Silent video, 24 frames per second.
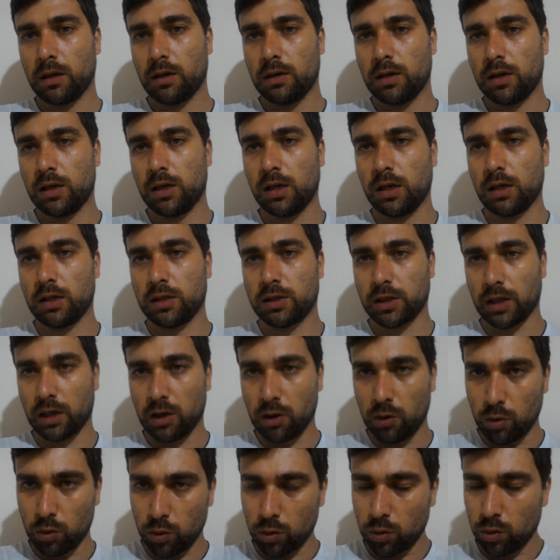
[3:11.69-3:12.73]
E já
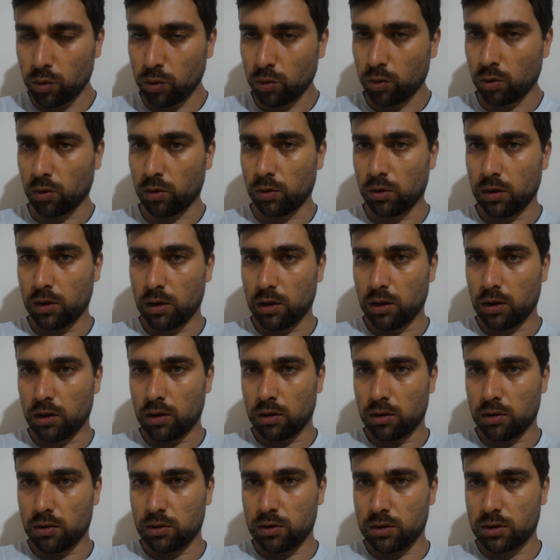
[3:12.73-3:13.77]
o
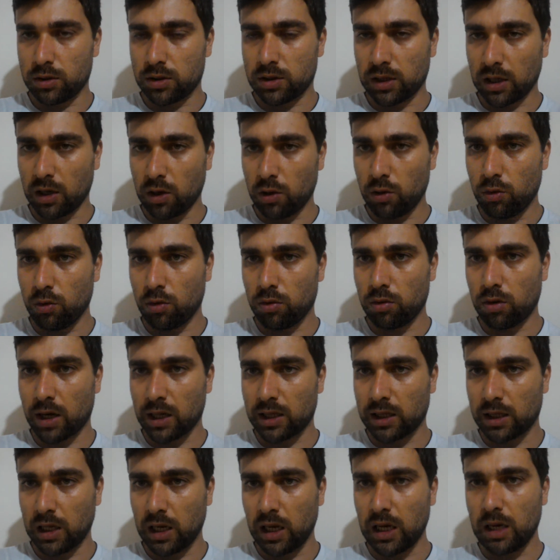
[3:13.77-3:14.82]
já o a
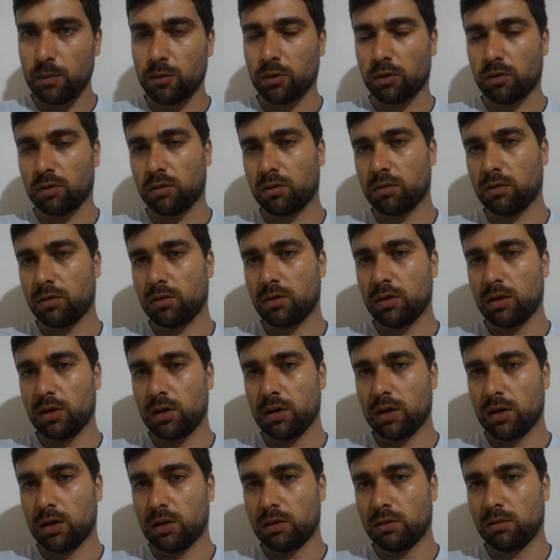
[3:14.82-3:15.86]
demo
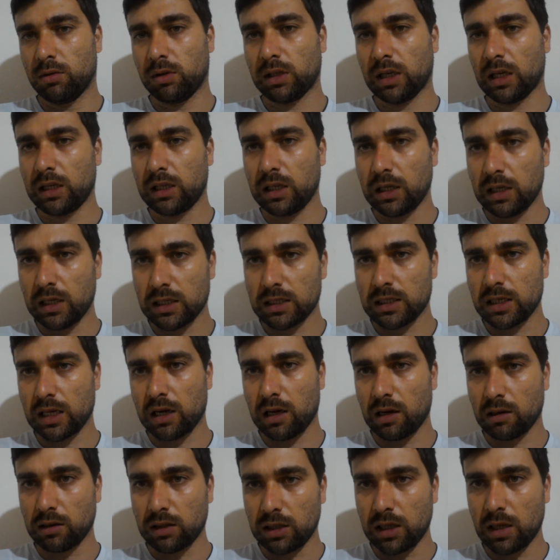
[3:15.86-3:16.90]
não tá tendo essa
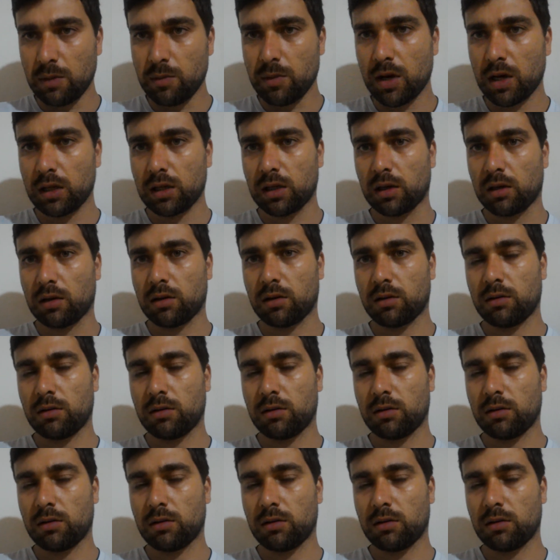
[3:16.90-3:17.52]
alta demanda.